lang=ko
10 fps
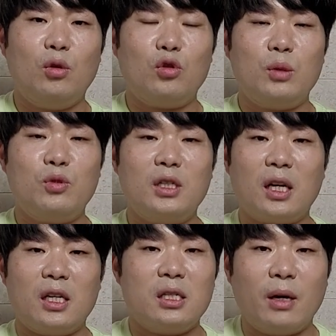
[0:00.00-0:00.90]
비록
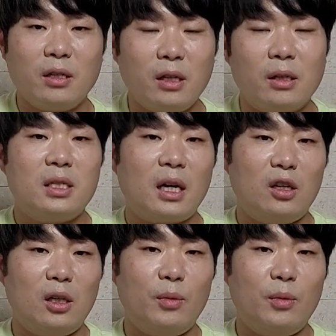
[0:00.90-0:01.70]
쉽진 않겠지만은 제가